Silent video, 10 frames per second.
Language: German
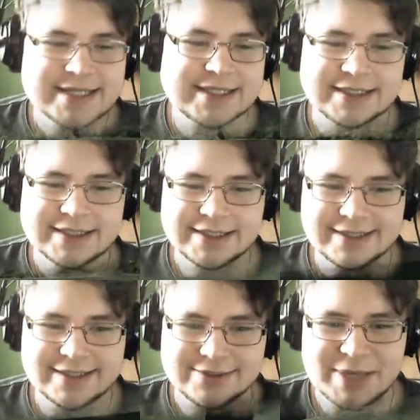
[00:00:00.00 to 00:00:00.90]

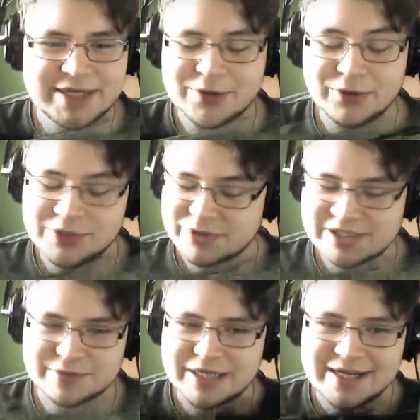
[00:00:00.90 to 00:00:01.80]
Genau, meine Güte, ich muss
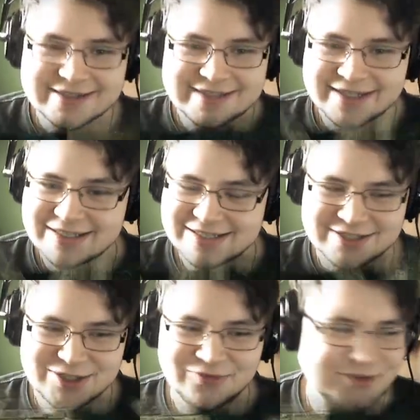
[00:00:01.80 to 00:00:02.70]
erst mal nachdenken. Das
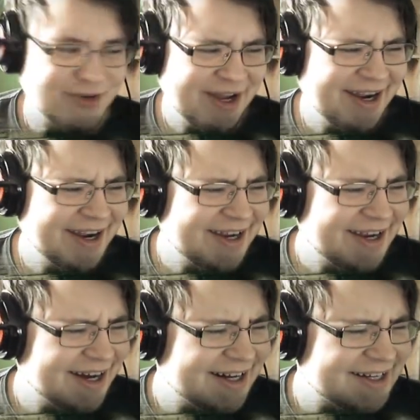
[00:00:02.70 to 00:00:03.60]
sind schon viel...
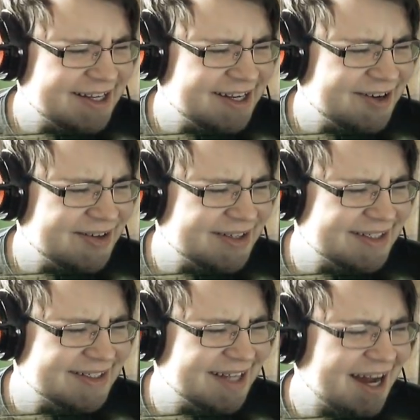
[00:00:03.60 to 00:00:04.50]
Äh, genau...
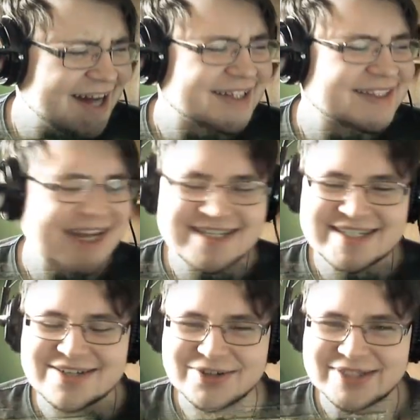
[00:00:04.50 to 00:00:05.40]
Ach, 30
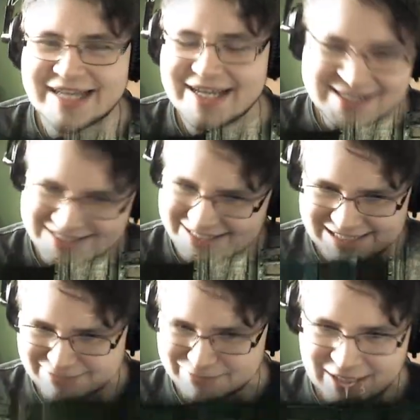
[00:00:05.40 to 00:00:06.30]
Sekunden her, als ich den
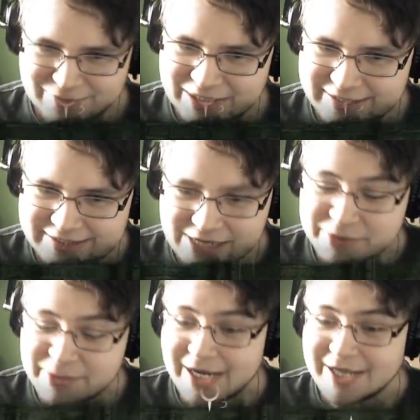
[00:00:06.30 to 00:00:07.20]
letzten Part beendet
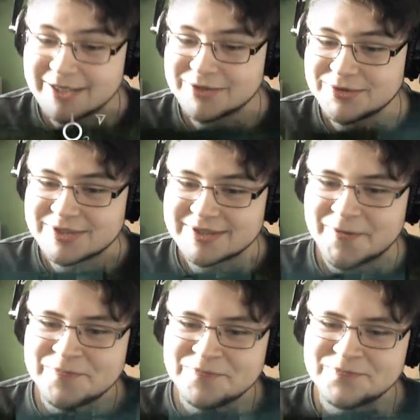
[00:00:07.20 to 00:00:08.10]
habe. Meine Güte.
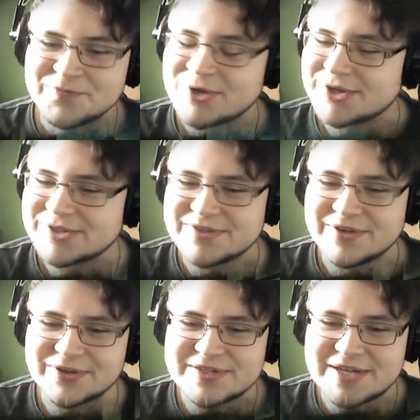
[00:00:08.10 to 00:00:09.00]
Ach, das waren
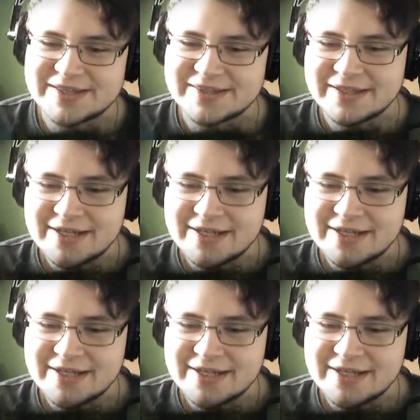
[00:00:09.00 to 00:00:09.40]
noch Zeiten.